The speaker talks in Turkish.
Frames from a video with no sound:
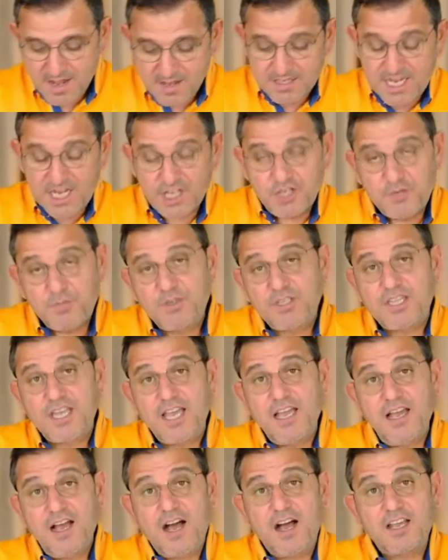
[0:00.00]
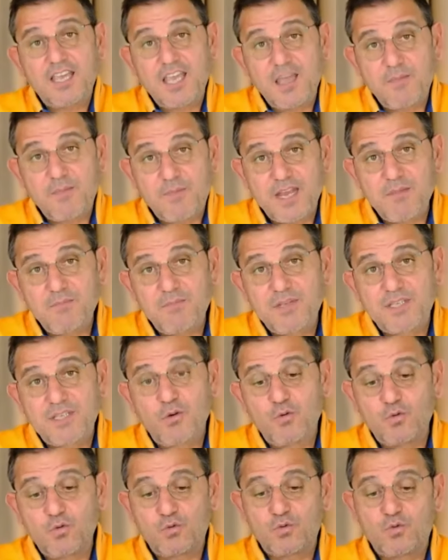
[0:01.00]
Geçmişte AKP'nin bizi
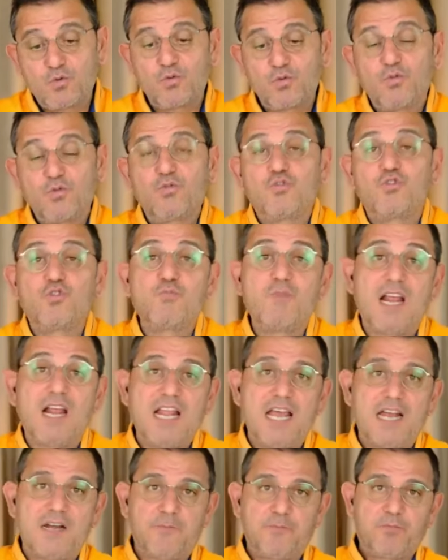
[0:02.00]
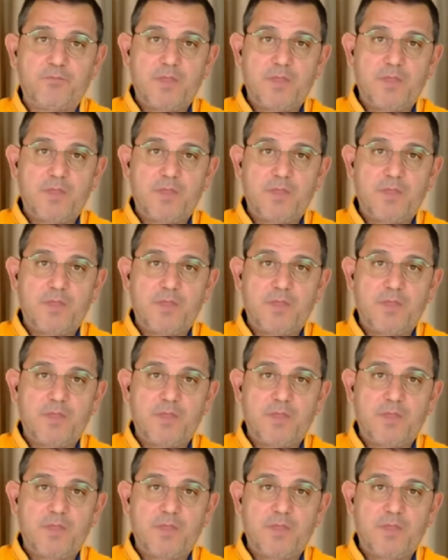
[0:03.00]
unutturduğu cümleler.